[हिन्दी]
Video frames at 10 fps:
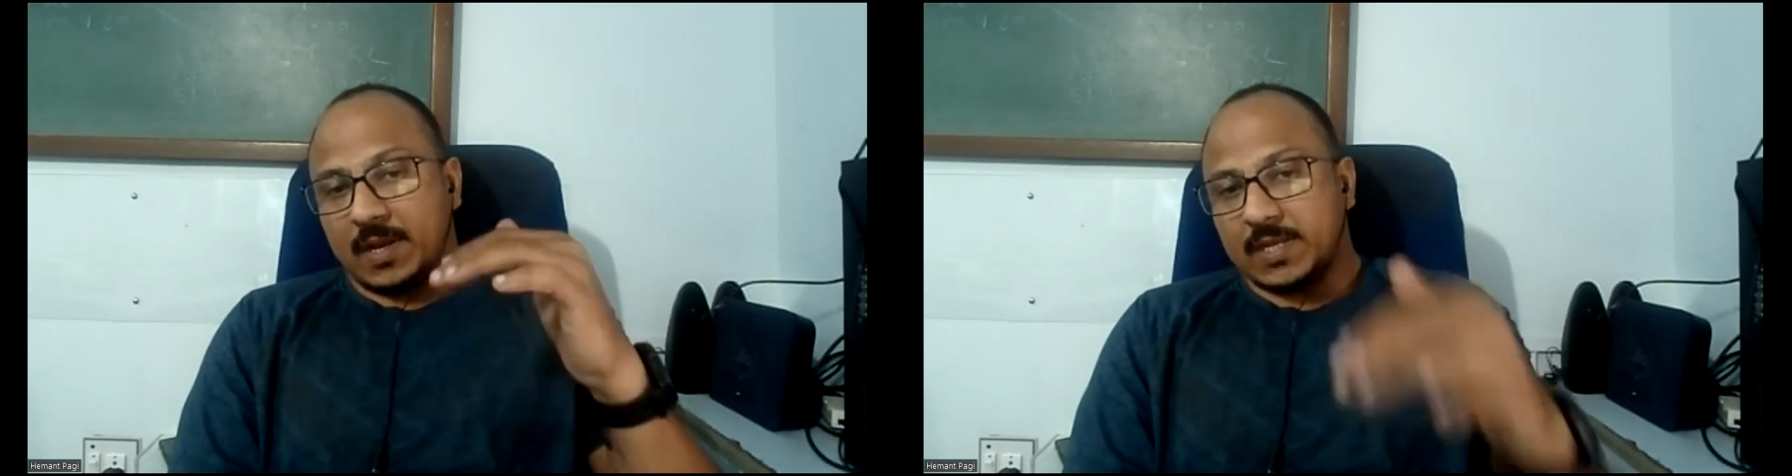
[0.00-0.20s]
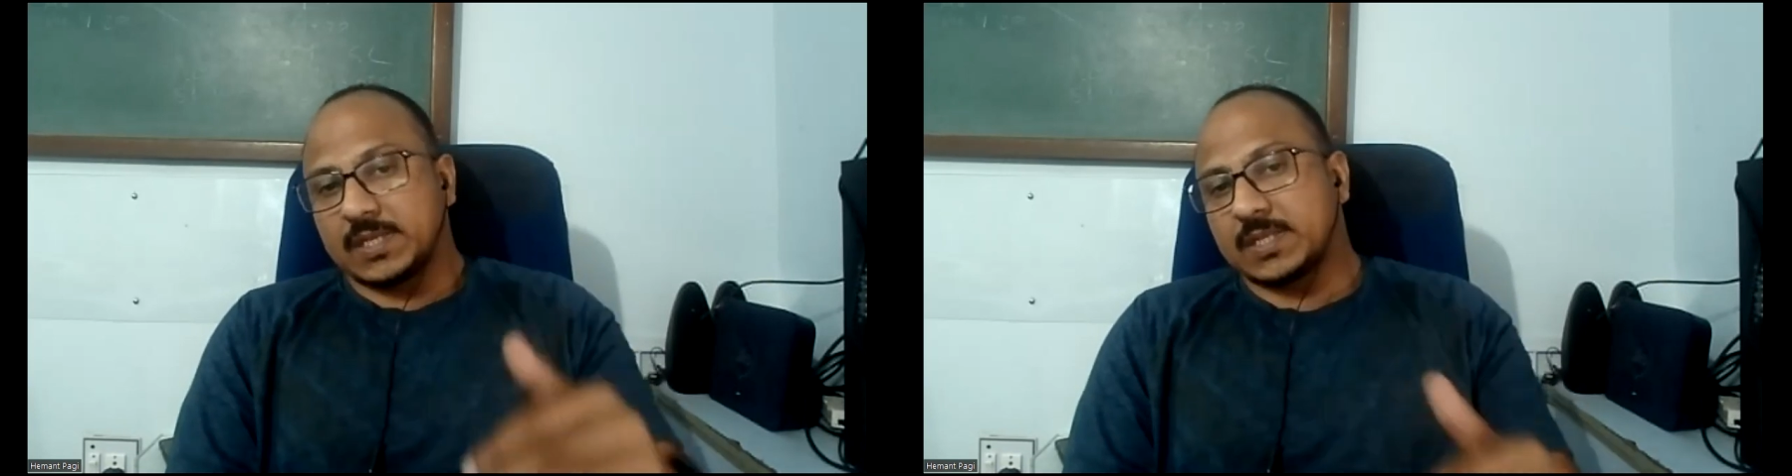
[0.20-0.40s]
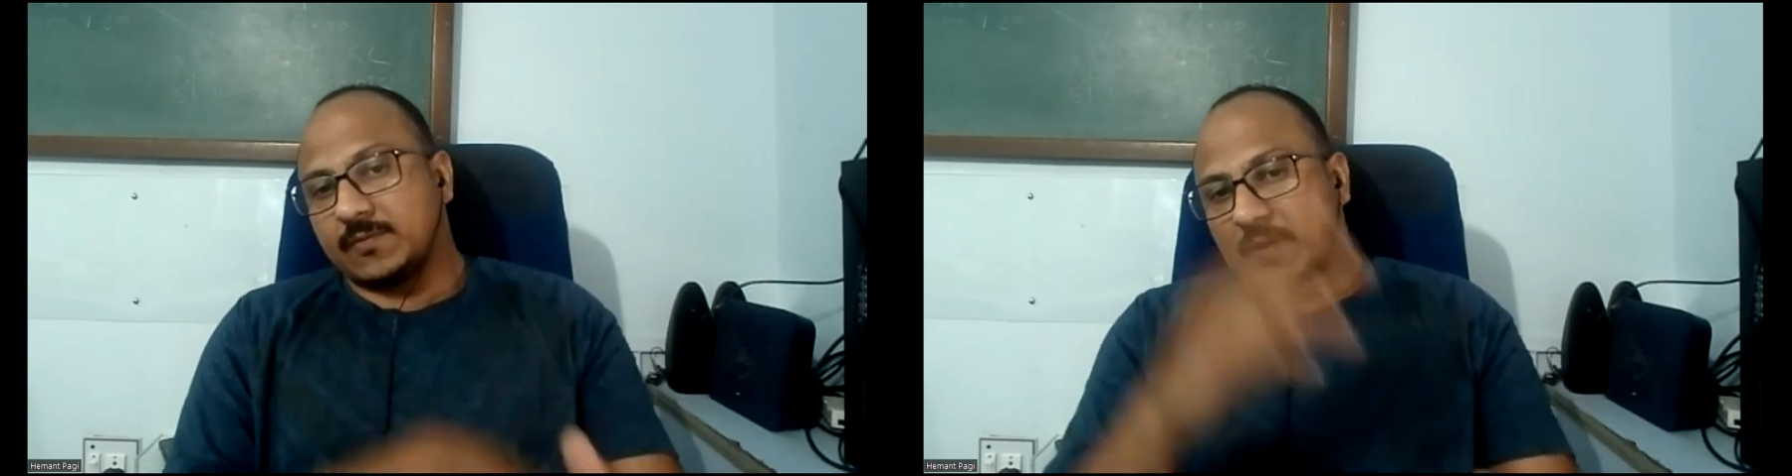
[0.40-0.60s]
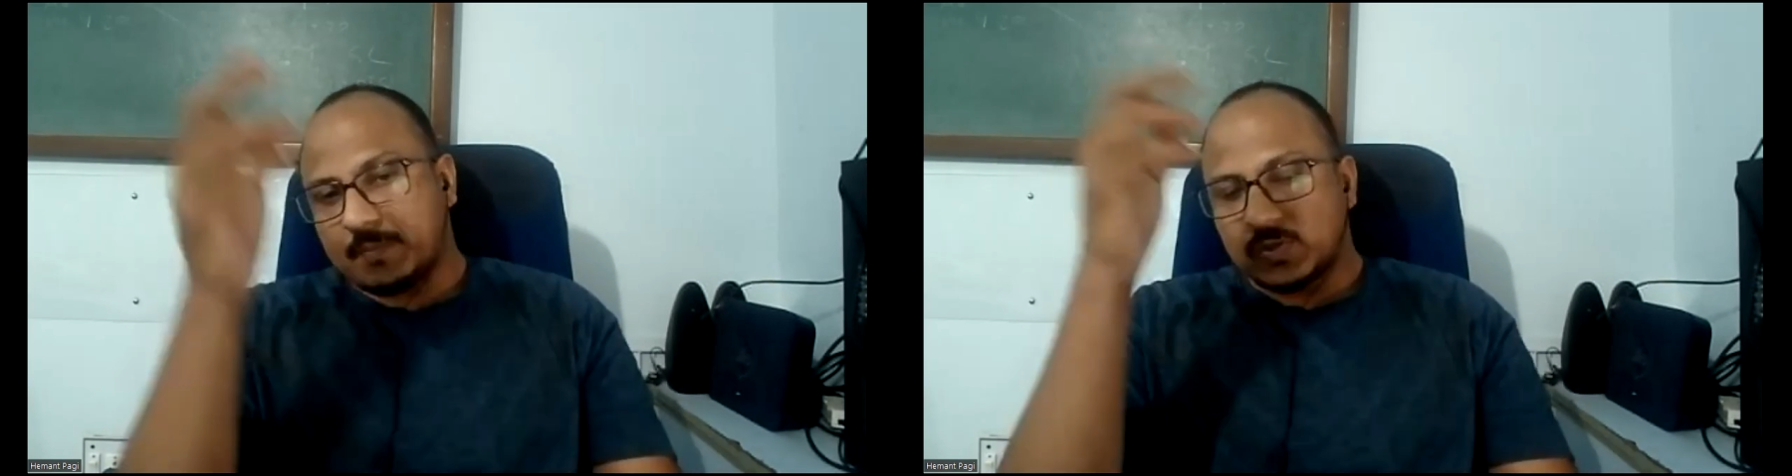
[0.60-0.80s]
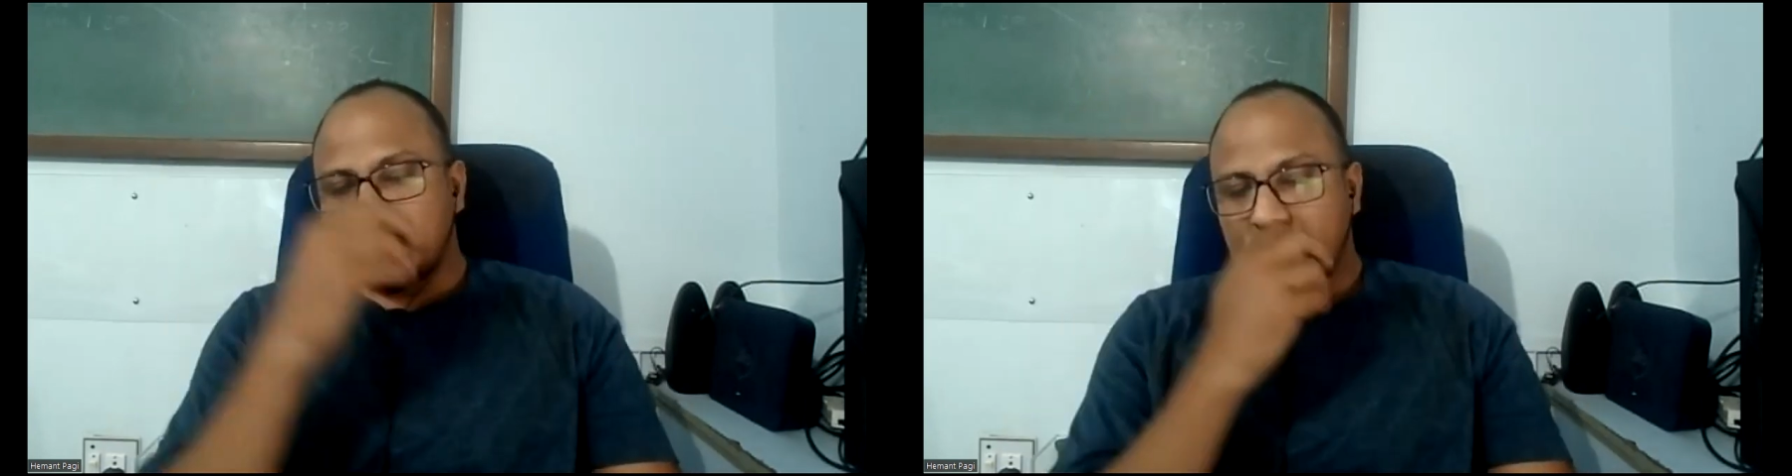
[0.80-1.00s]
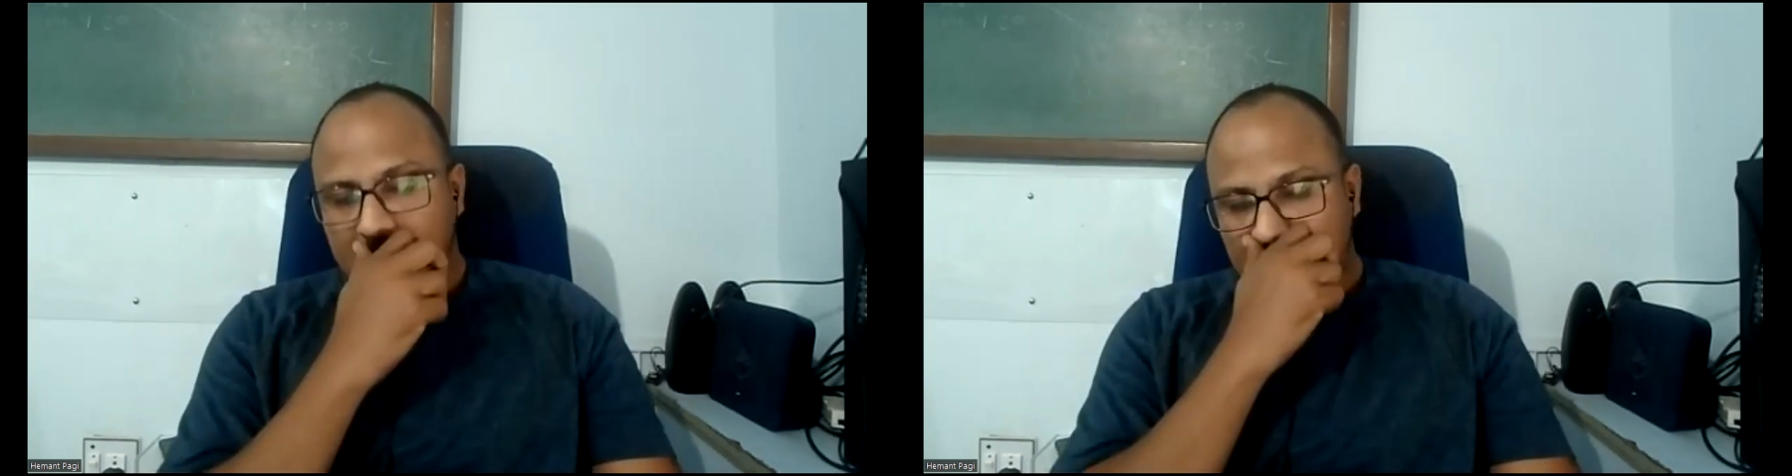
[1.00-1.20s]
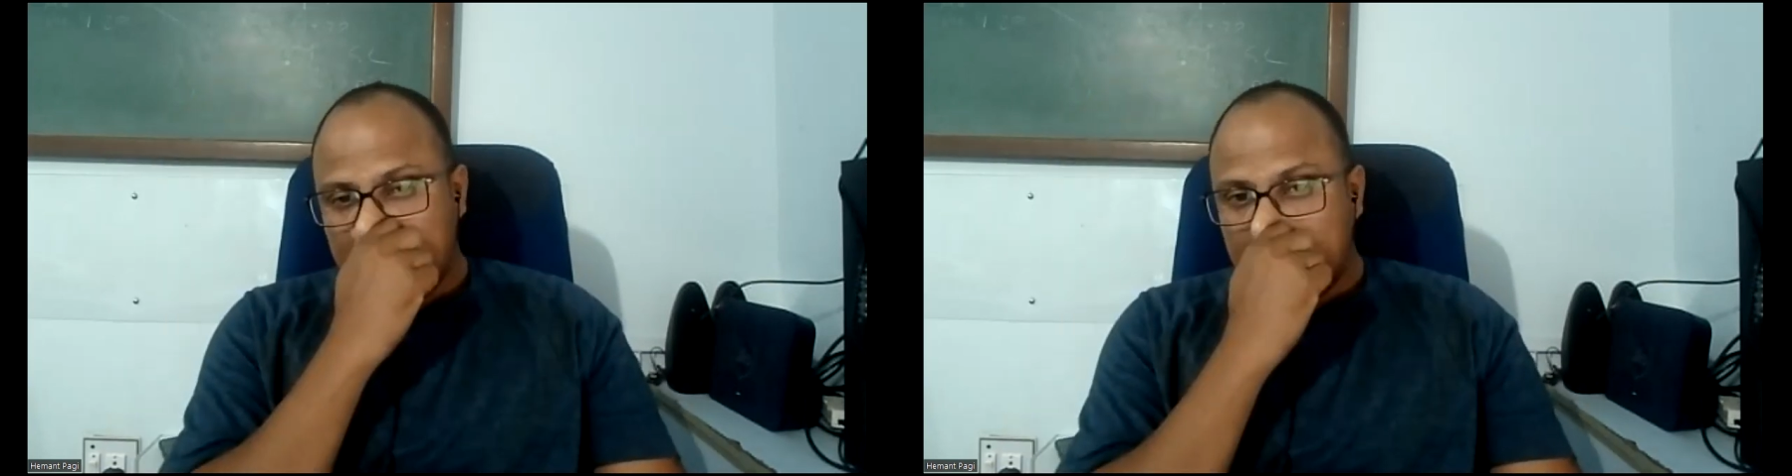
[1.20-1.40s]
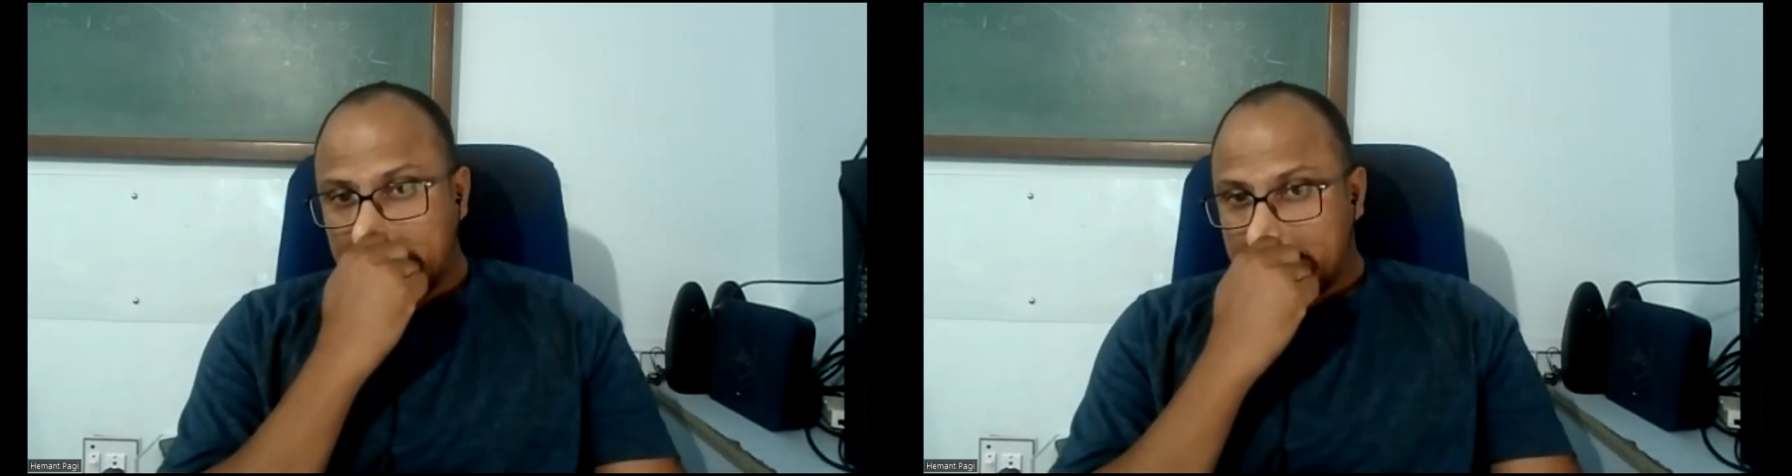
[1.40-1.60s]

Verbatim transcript: नीचे से वापिस ऊपर आ गया